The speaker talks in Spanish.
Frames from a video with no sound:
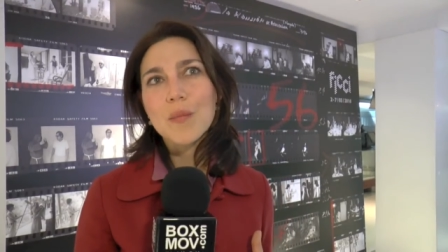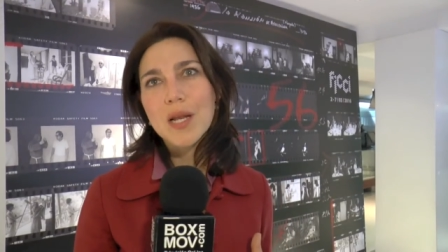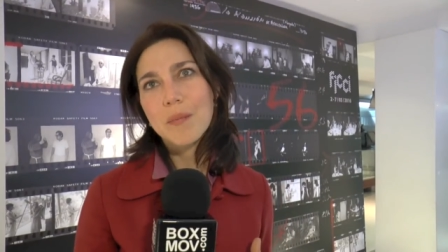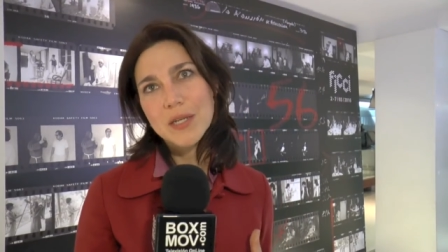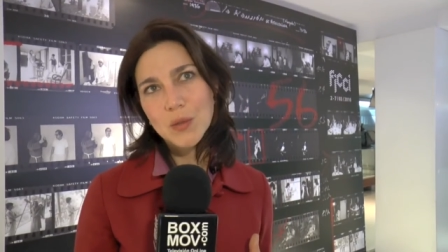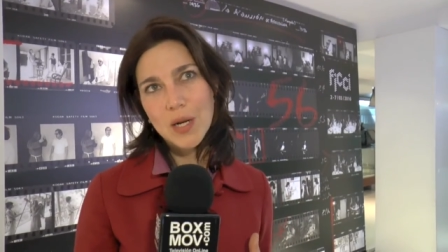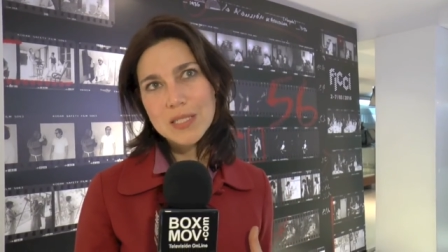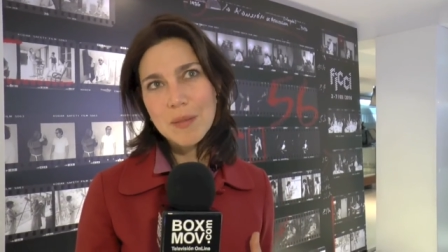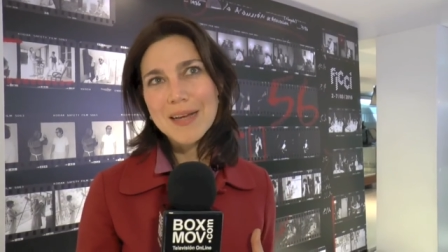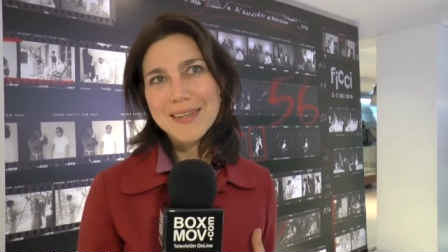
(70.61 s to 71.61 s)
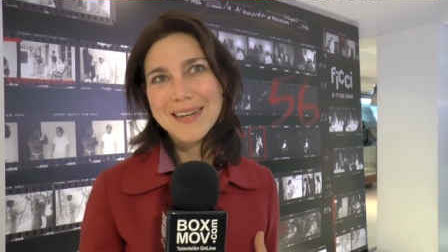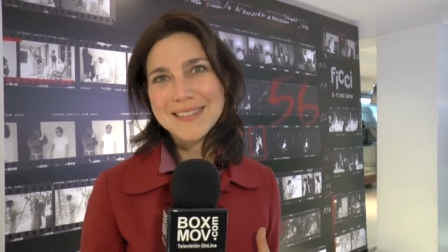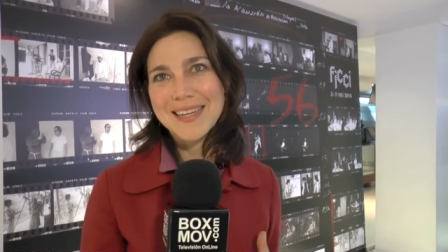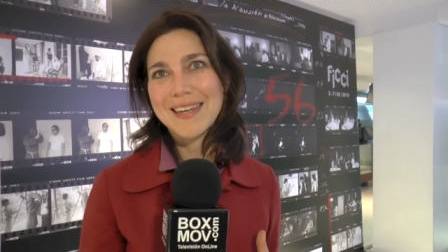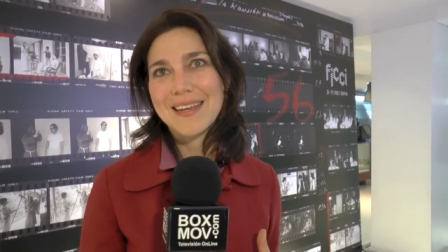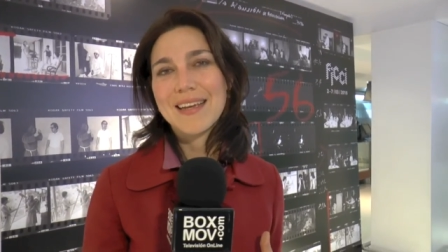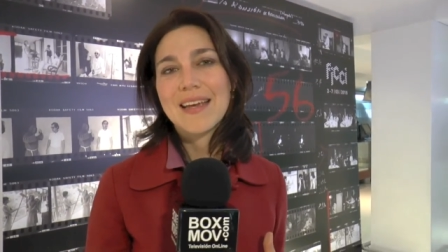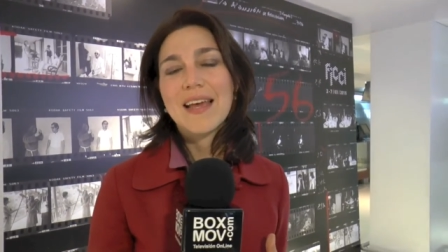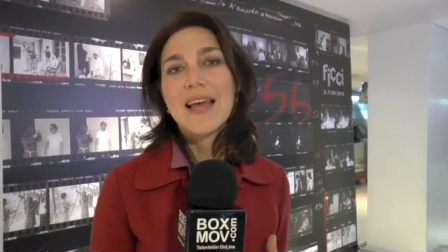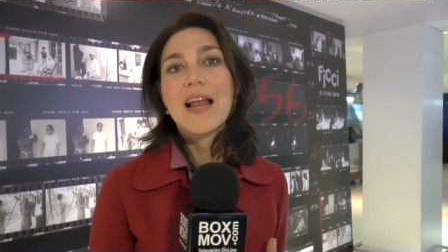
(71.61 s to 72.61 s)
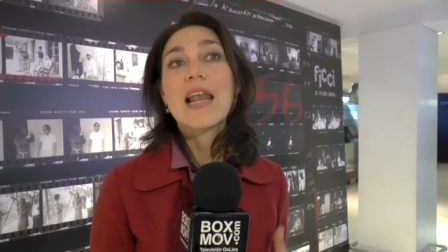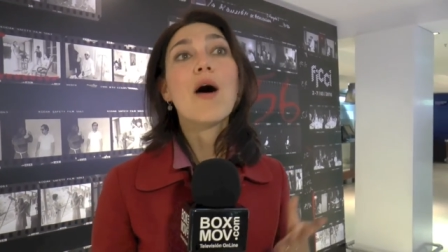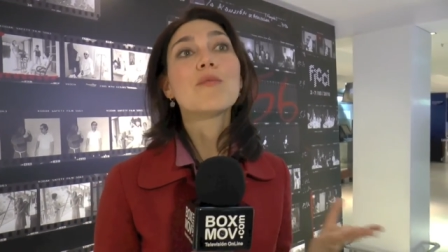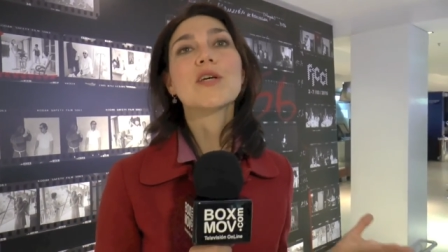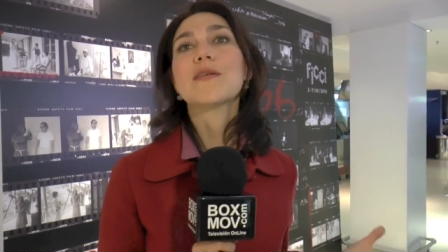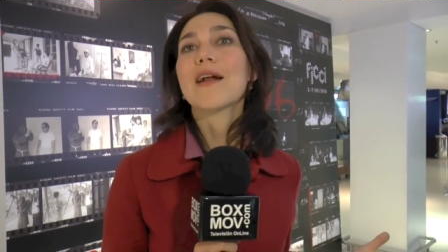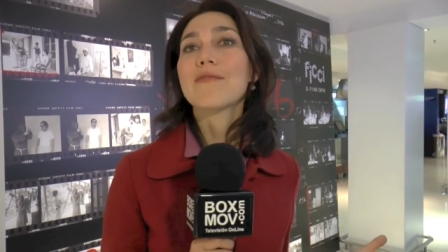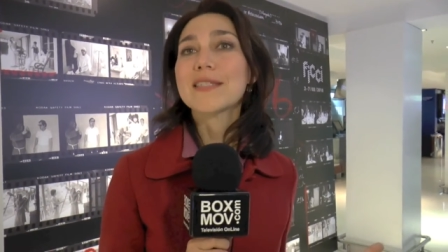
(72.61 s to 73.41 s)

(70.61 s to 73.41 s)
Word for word: mil personas vayan a cine, la vamos a llevar al